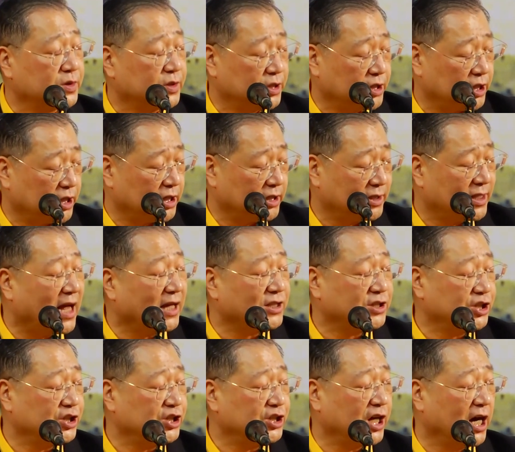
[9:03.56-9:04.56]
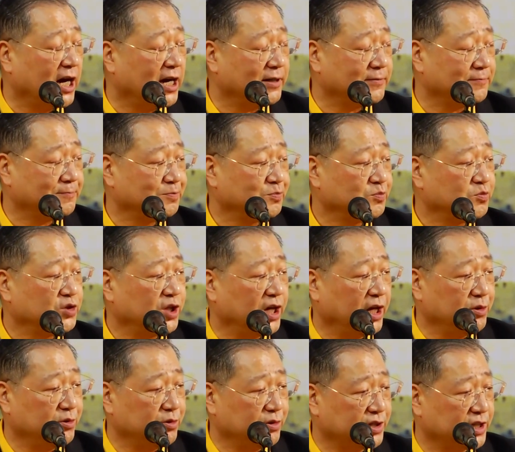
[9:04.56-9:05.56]
这个大吉祥天
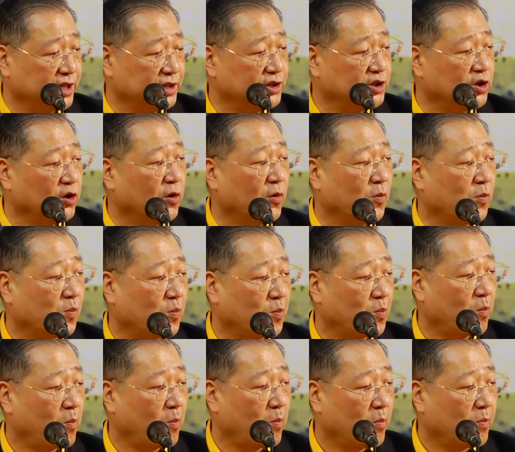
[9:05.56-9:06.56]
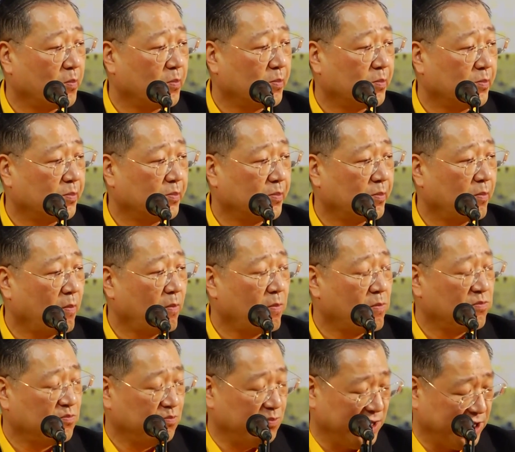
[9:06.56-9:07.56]
女神咒，
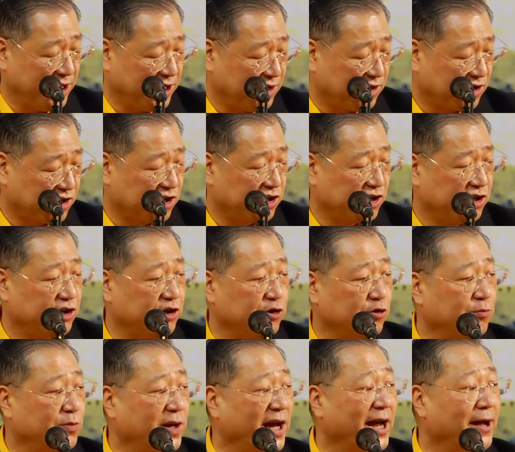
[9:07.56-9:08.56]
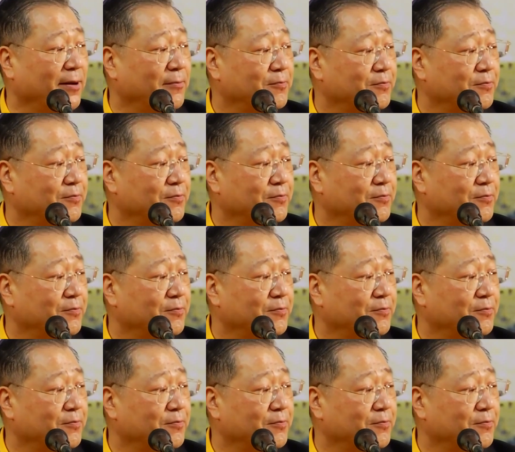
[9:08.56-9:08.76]
每天四十九遍，